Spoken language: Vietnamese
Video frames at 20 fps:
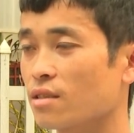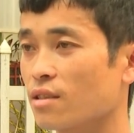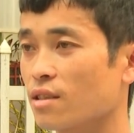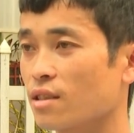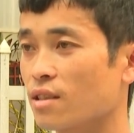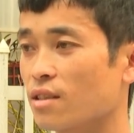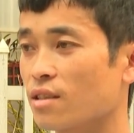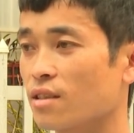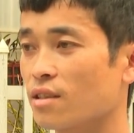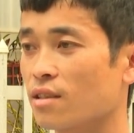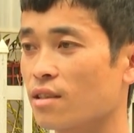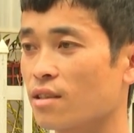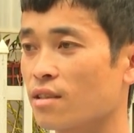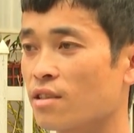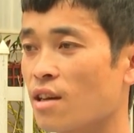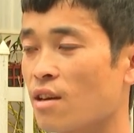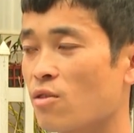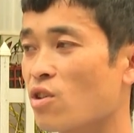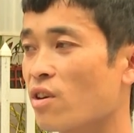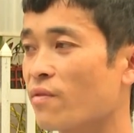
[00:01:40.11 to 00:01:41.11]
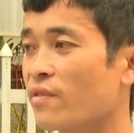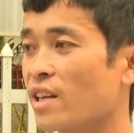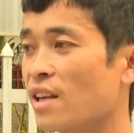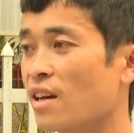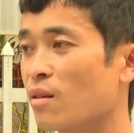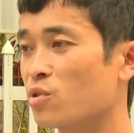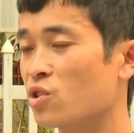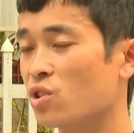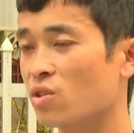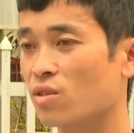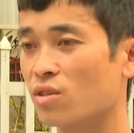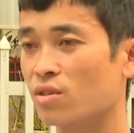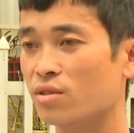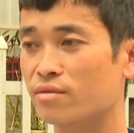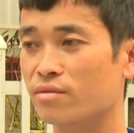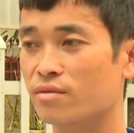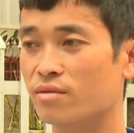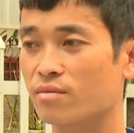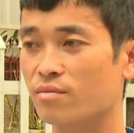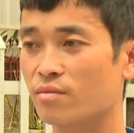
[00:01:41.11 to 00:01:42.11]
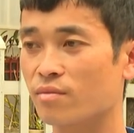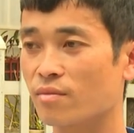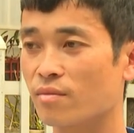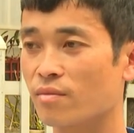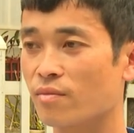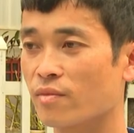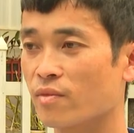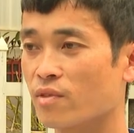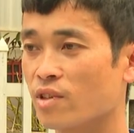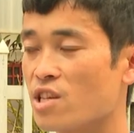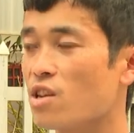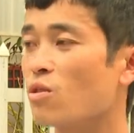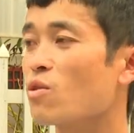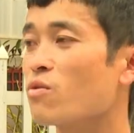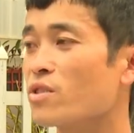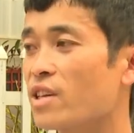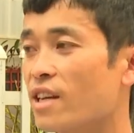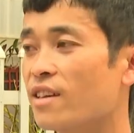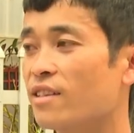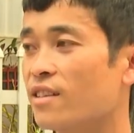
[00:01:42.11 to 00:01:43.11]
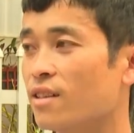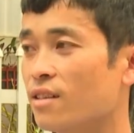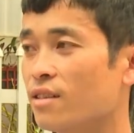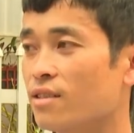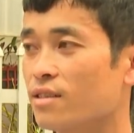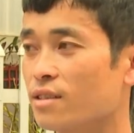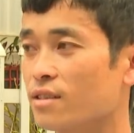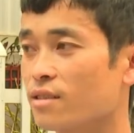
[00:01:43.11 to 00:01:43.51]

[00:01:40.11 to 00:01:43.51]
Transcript: uh, tạo công an việc làm cho nhiều công nhân hơn nữa